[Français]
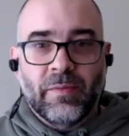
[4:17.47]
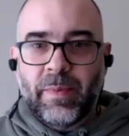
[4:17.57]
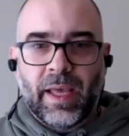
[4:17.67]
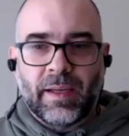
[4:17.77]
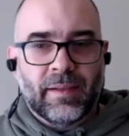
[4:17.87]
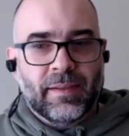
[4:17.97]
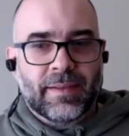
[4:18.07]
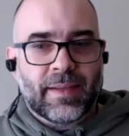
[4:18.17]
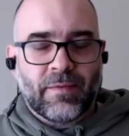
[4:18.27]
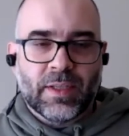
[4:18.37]
mais
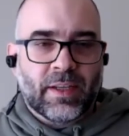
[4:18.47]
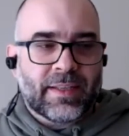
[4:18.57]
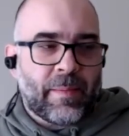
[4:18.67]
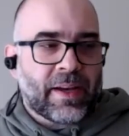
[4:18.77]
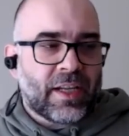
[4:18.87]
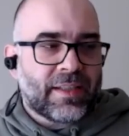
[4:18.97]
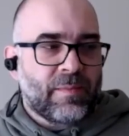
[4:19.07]
ça veut dire que ça marche assez